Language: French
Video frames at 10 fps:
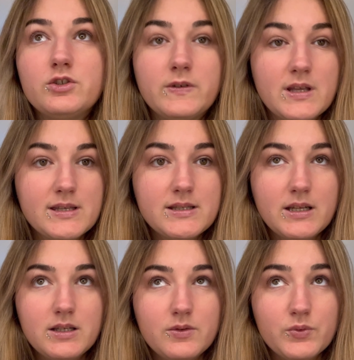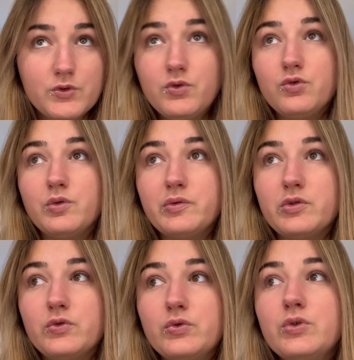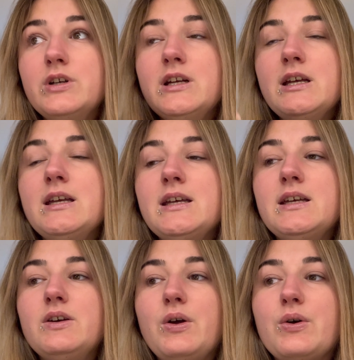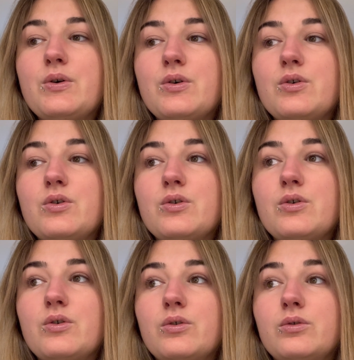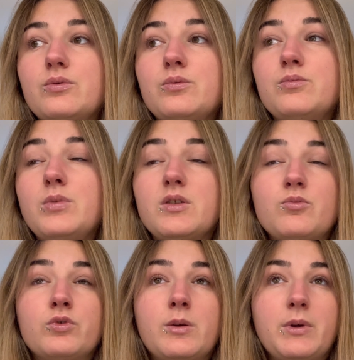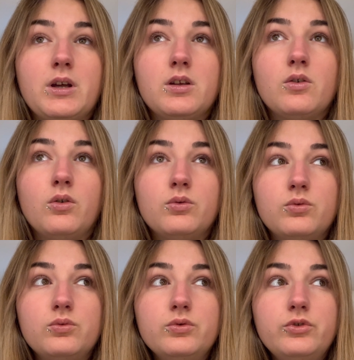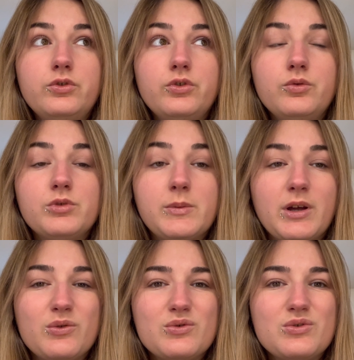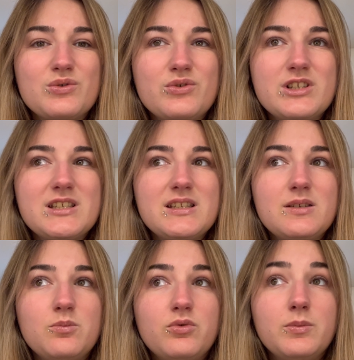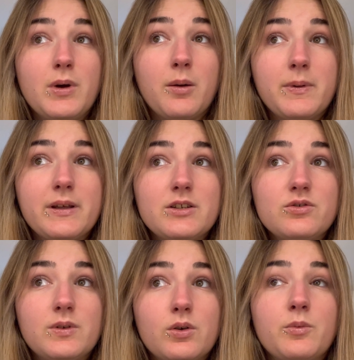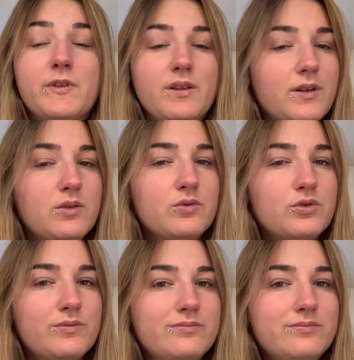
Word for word: je vais installer le studio photo, euh, mettre mon appareil en route, mon appareil photo, et puis bah après je vais commencer à faire les photos.